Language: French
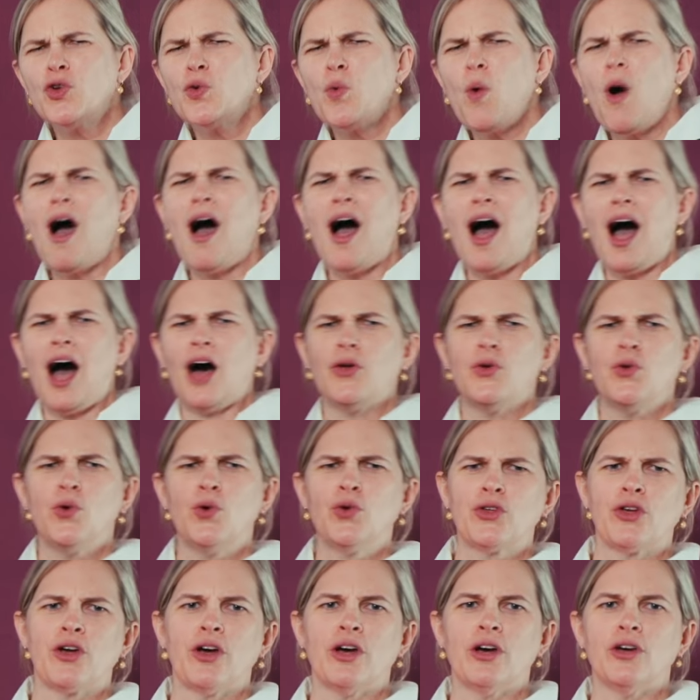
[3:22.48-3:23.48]
endroit à un
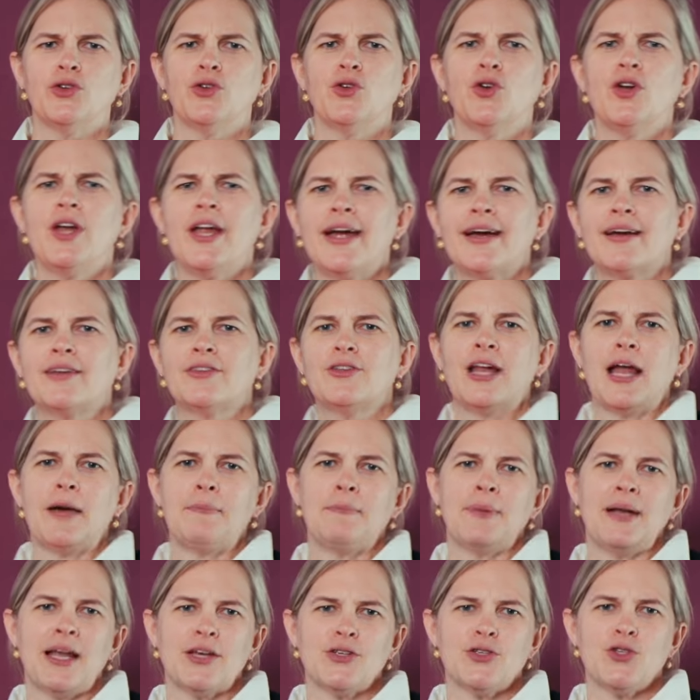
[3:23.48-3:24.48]
autre de l'aire de
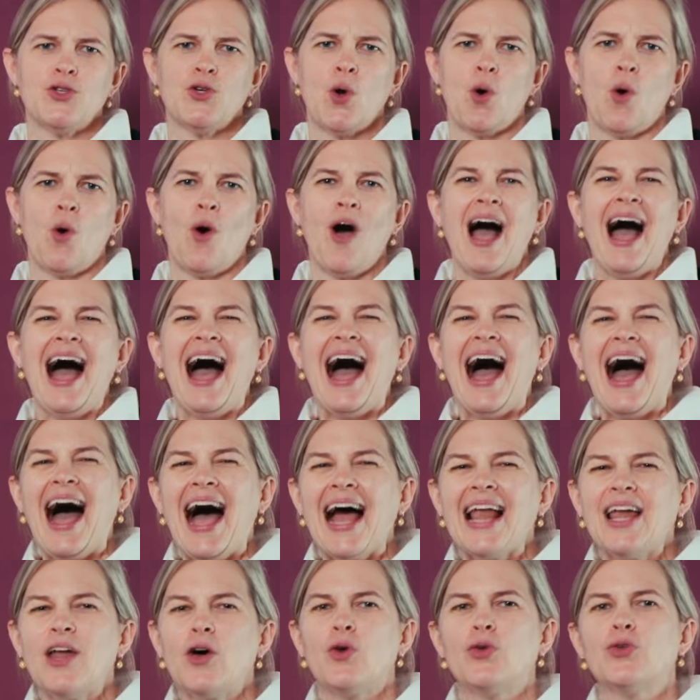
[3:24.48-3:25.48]
l'appellation,
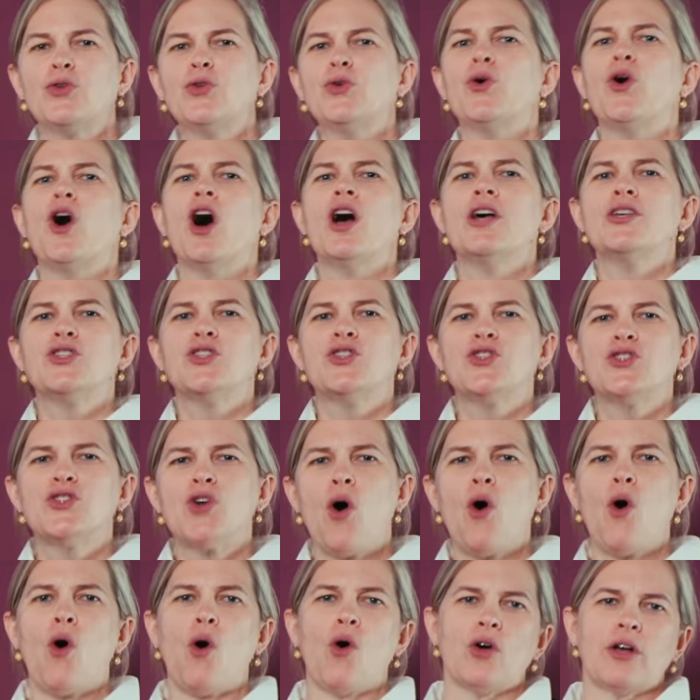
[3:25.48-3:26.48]
allant de
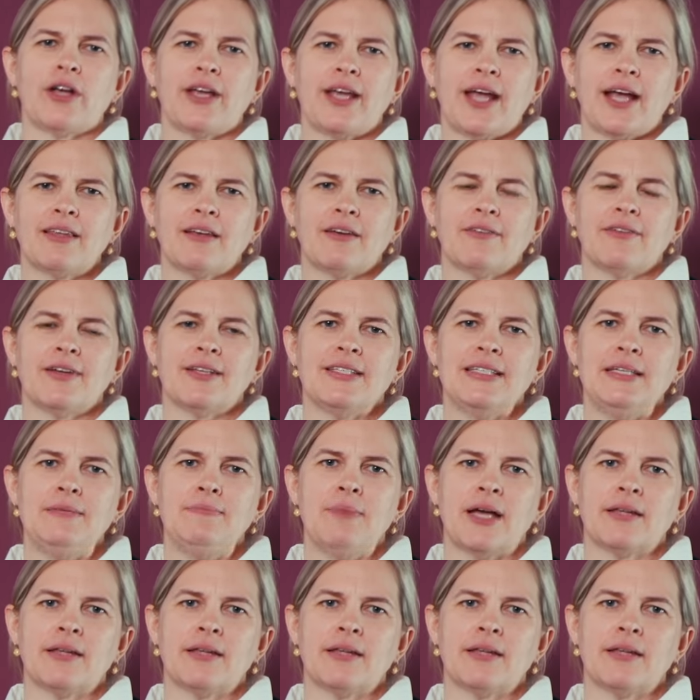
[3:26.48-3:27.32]
190